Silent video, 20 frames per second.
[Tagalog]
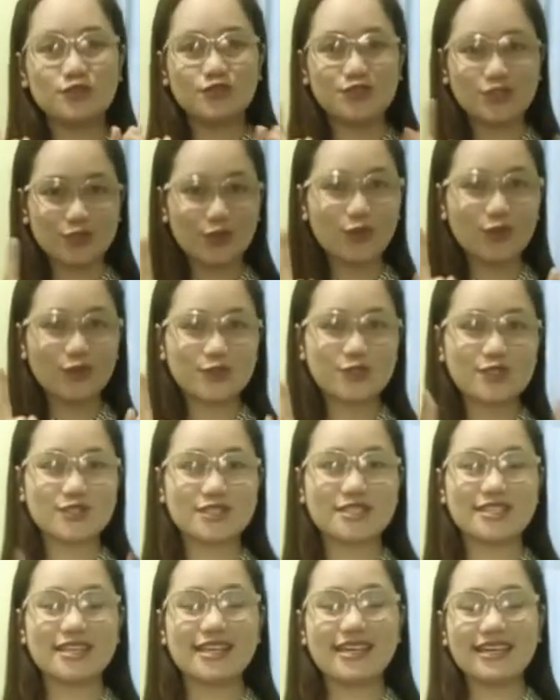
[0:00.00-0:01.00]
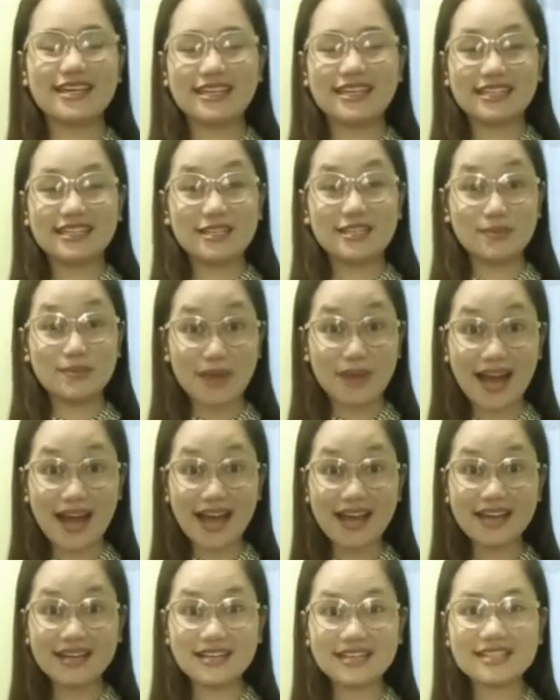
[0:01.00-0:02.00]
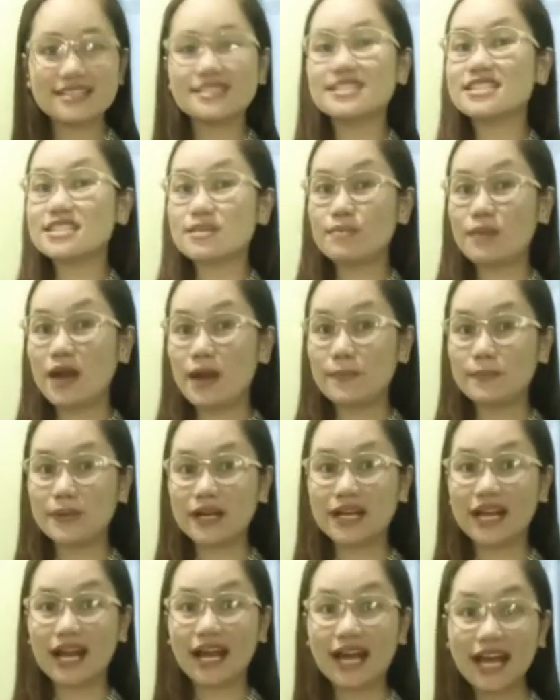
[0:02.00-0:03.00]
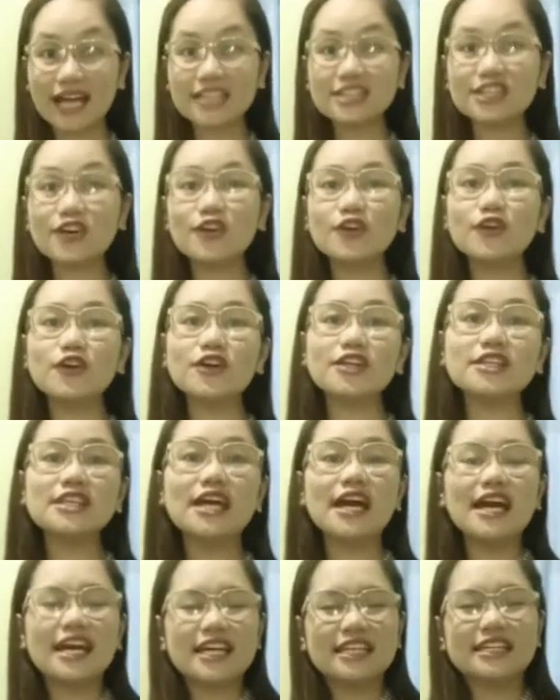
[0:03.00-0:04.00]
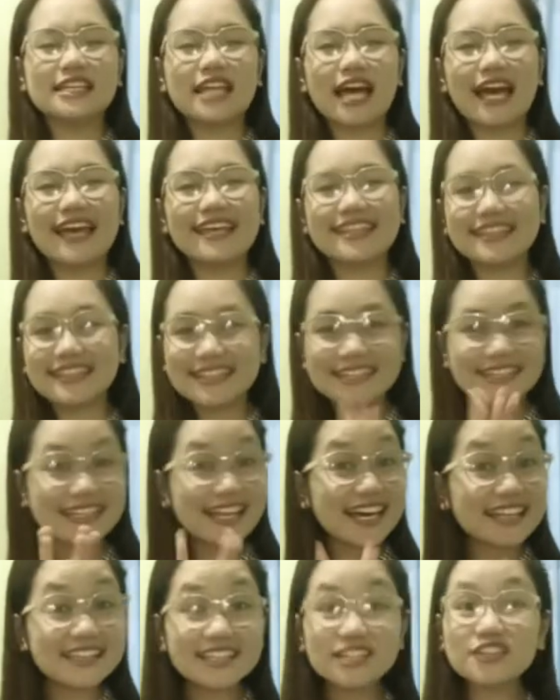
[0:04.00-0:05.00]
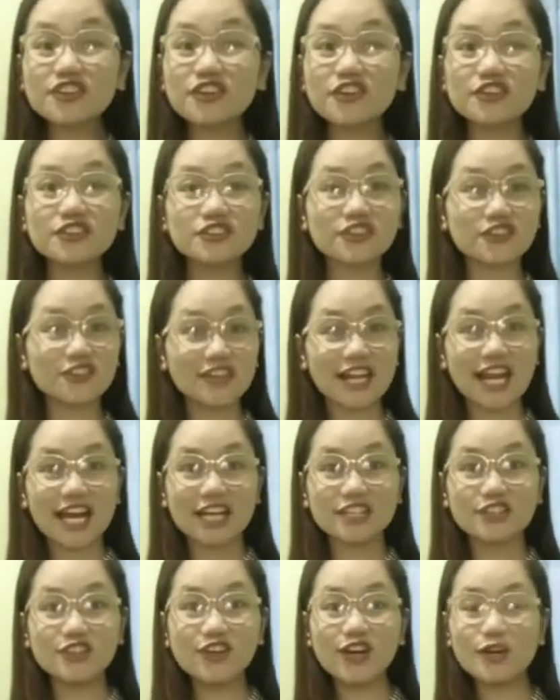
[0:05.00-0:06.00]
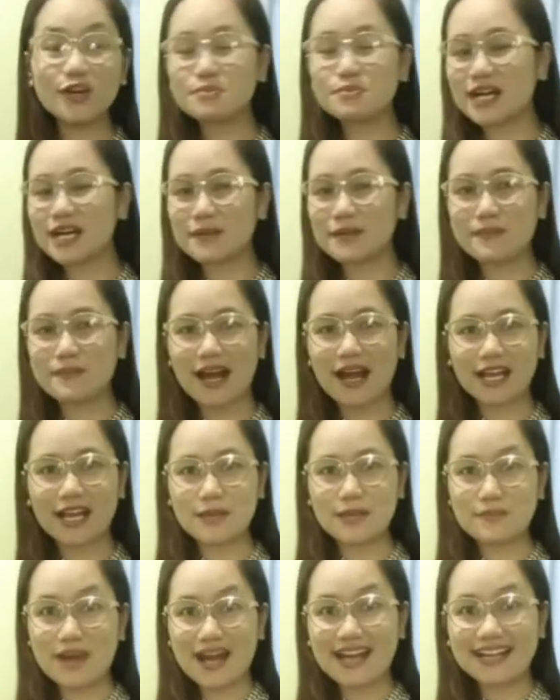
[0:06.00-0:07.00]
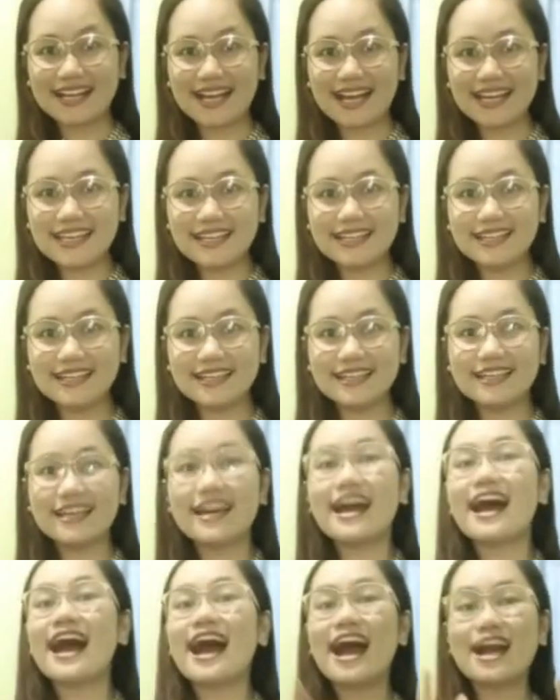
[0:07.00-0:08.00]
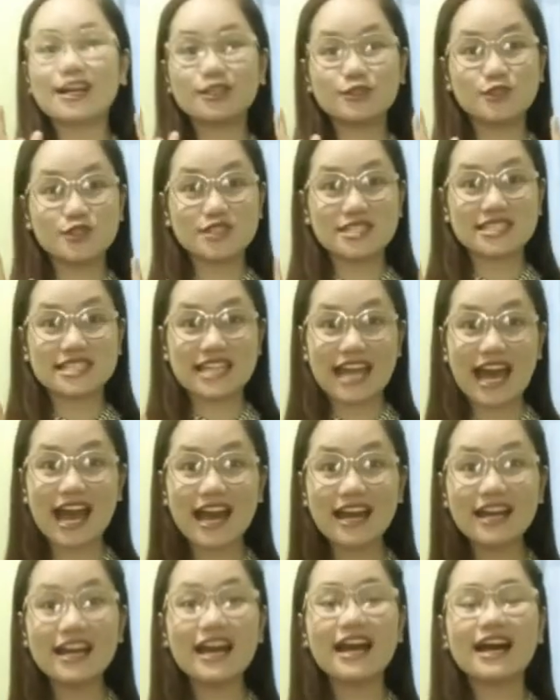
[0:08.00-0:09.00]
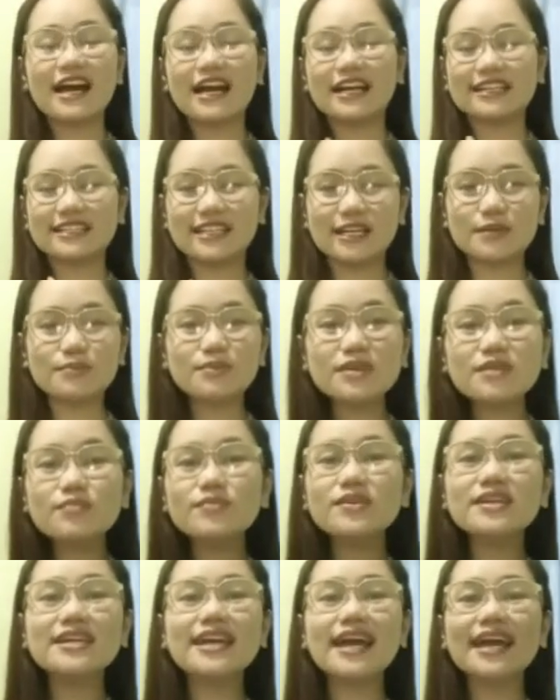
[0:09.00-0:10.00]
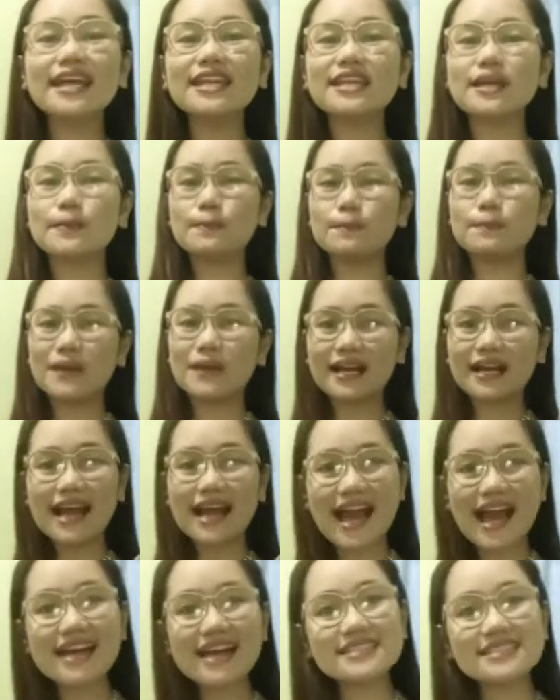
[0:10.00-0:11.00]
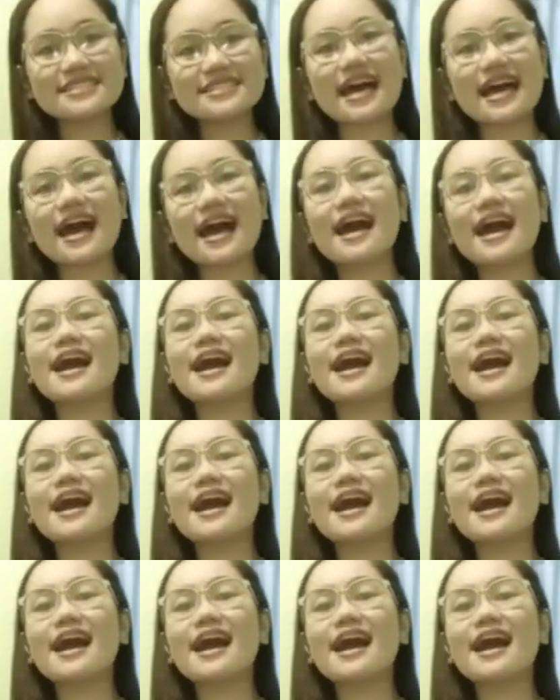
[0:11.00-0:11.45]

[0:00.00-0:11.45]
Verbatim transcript: Diyos. Diba? Sa mga pagkakataon na hindi natin kontrolado ang mga bagay-bagay, ang Diyos lang ang nagbibigay ng pag-asa